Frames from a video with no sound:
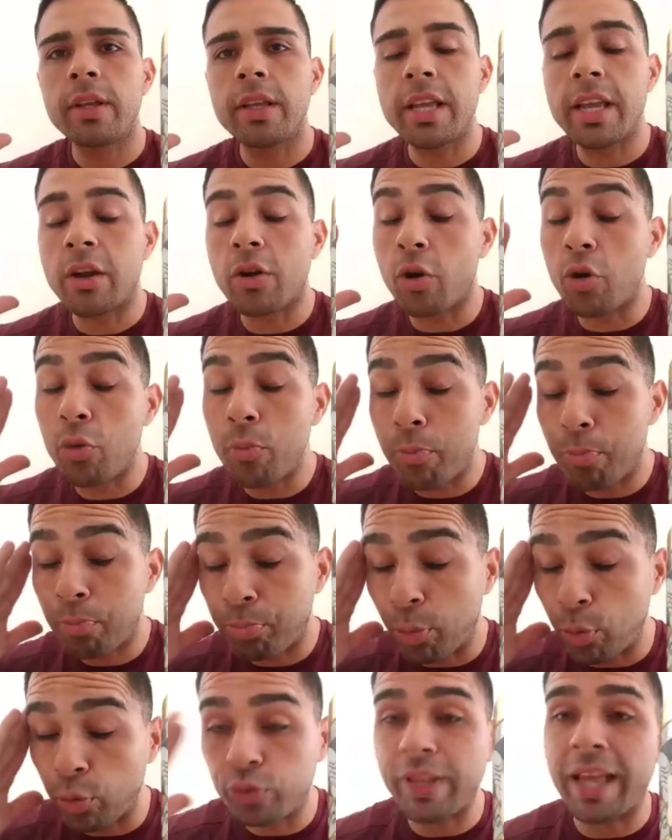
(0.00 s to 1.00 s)
y con un
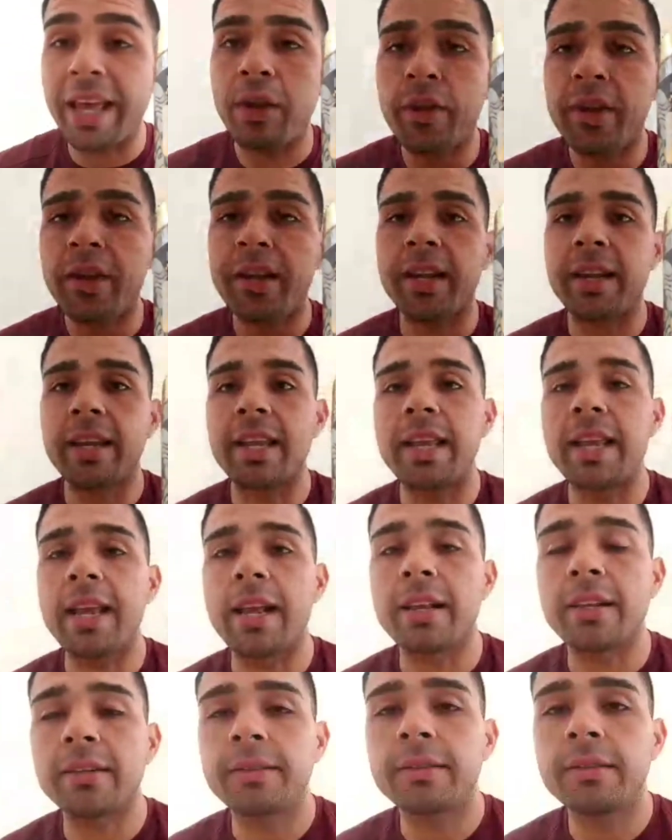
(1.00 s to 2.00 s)
putero de
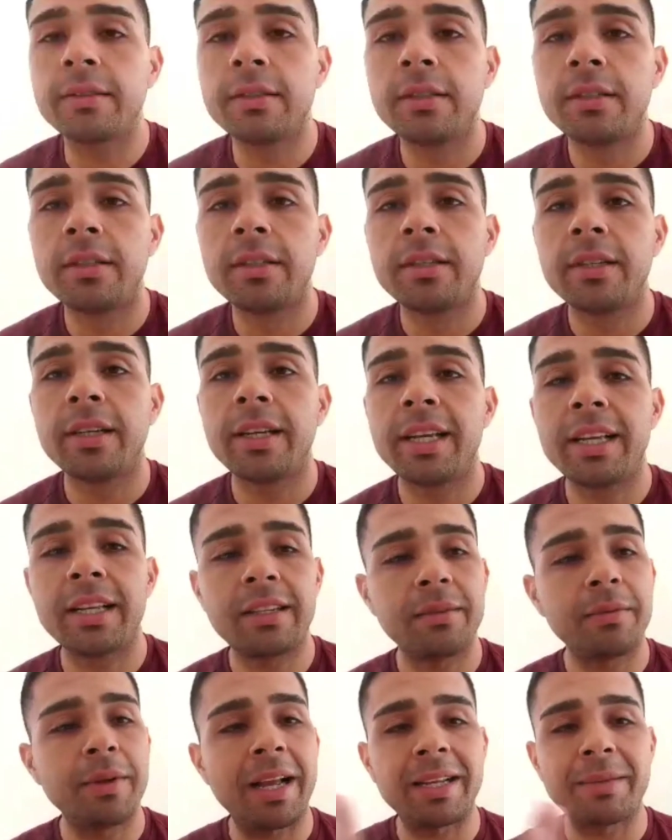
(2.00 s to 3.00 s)
energía.
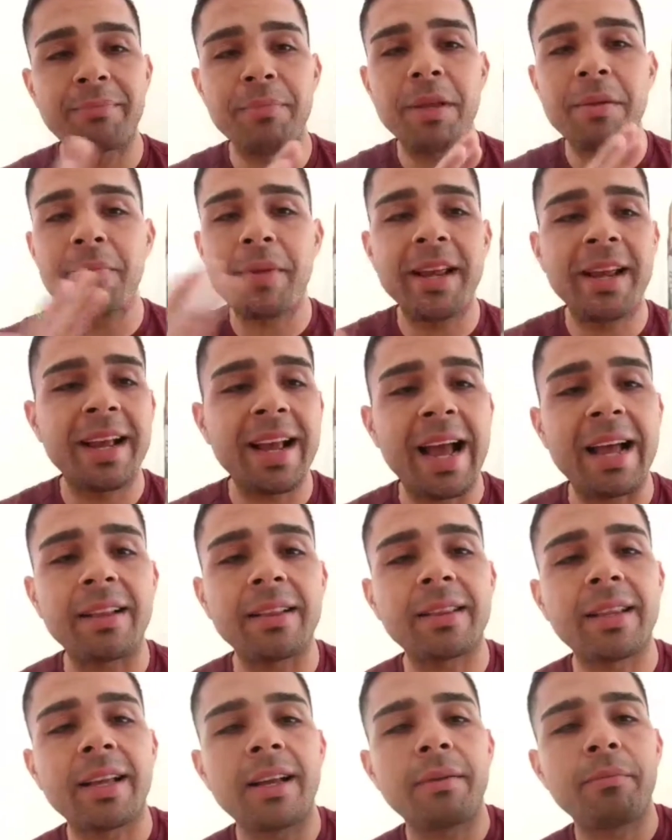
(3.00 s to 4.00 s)
a mí me
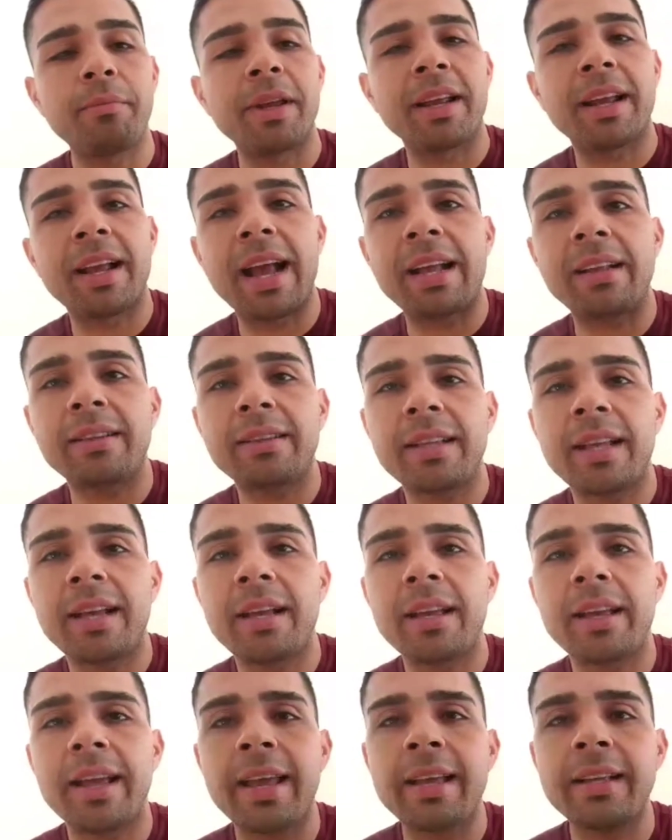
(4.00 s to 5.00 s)
encanta, me
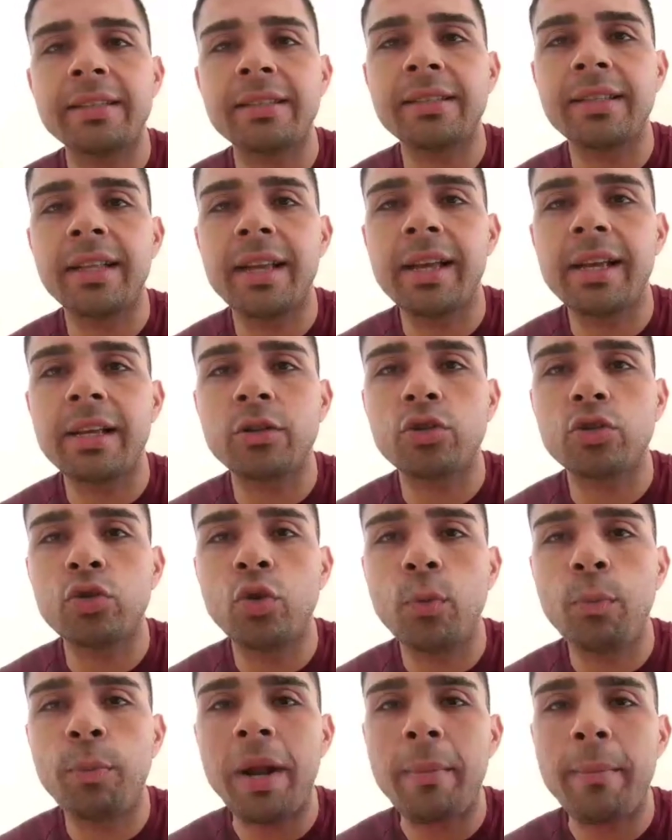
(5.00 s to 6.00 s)
encanta este
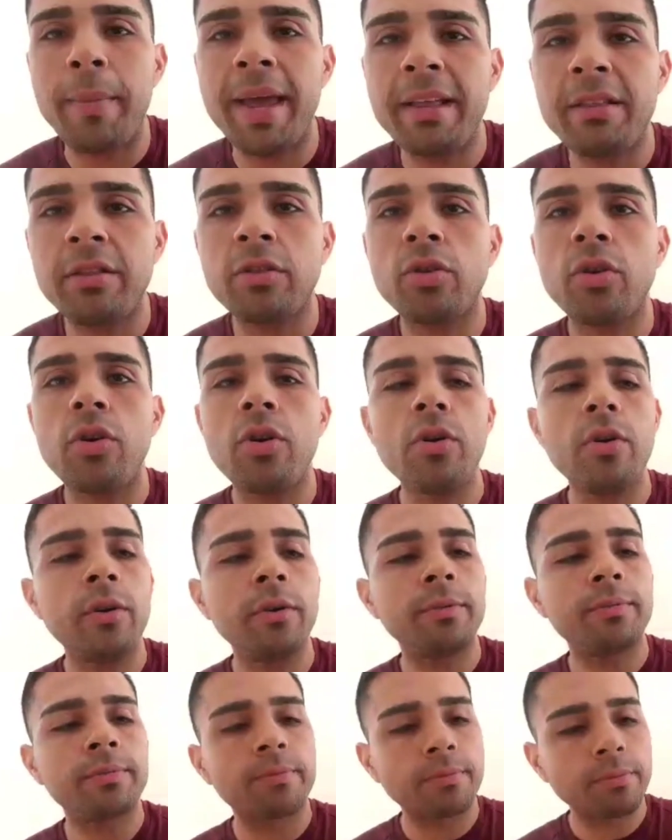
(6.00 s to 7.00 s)
suplemento
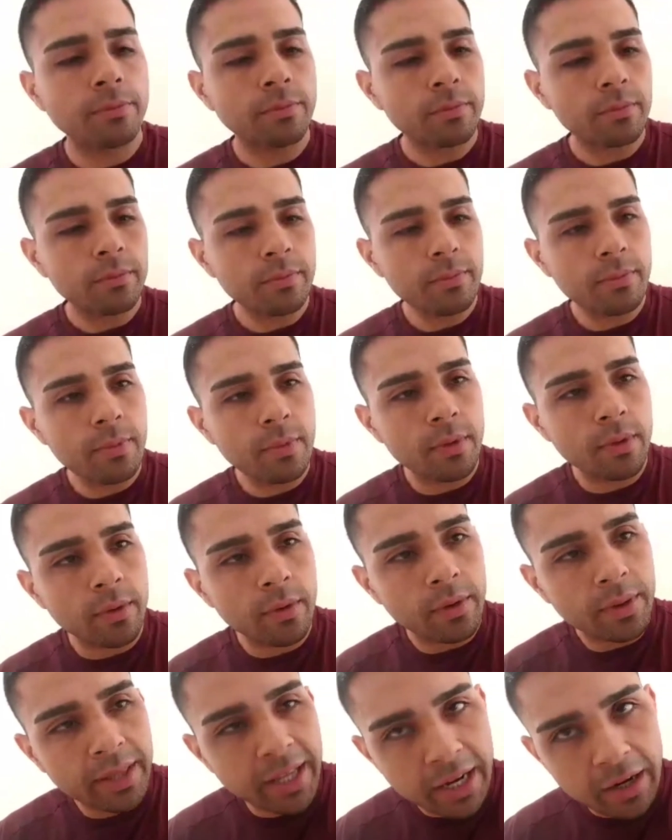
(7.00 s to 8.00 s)

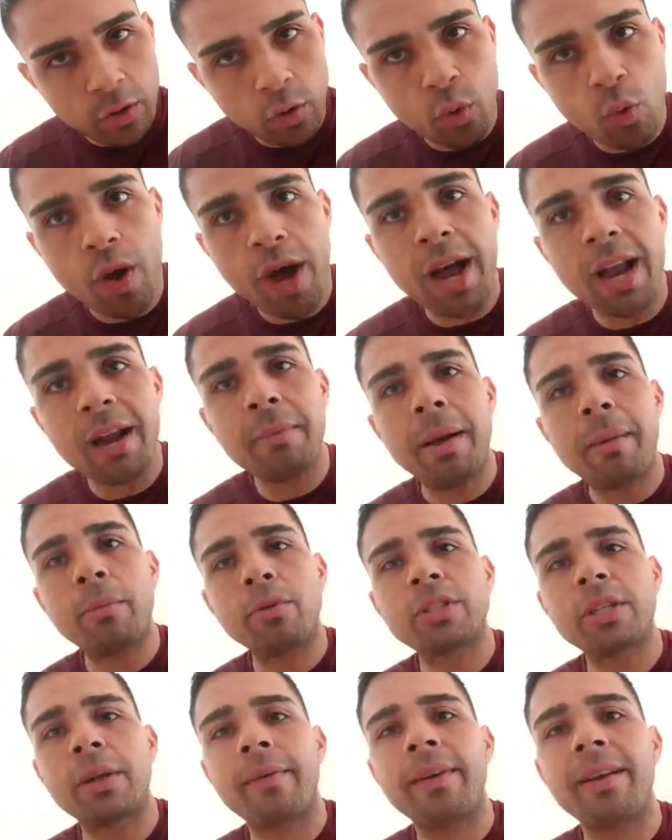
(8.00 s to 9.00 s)
del cual
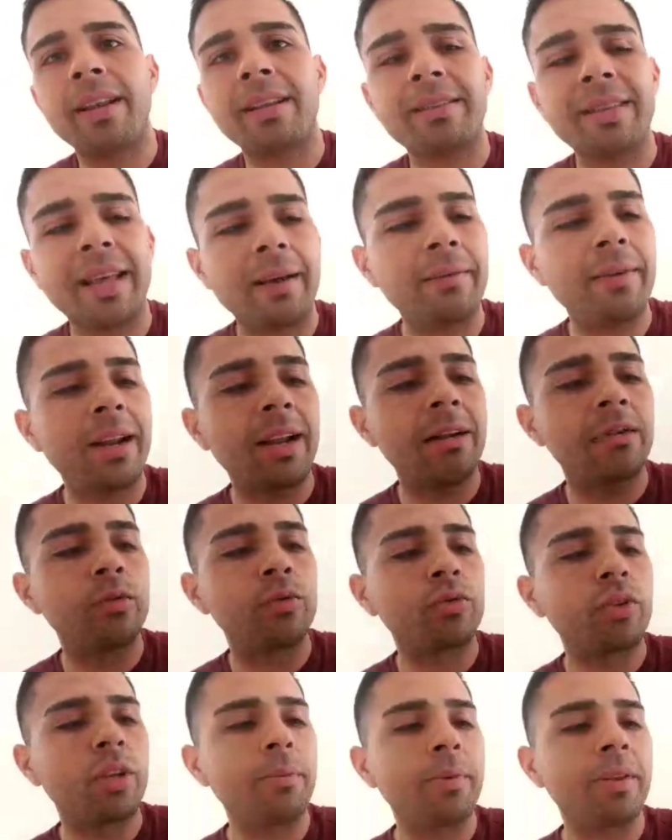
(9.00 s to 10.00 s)
vamos a ver la tabla
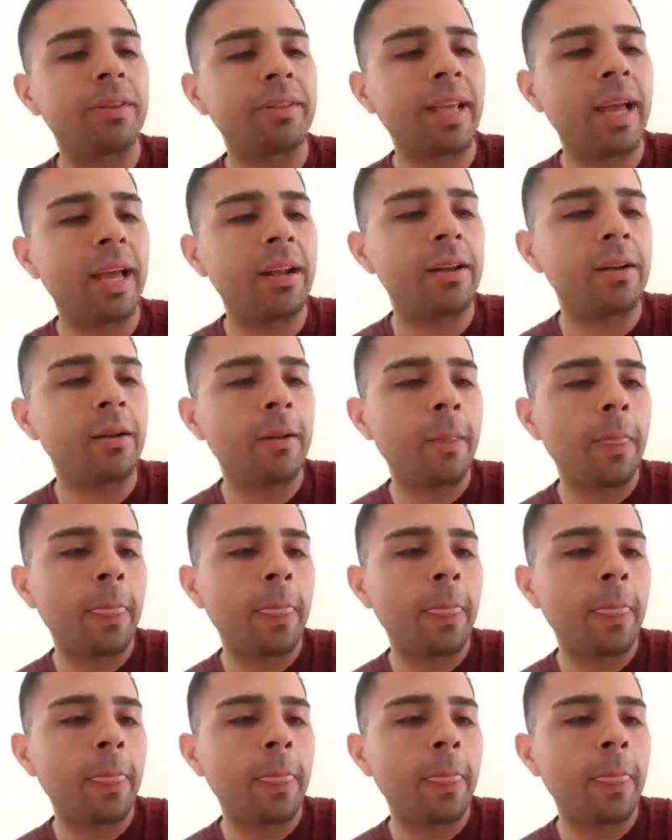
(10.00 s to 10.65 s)
nutrimental.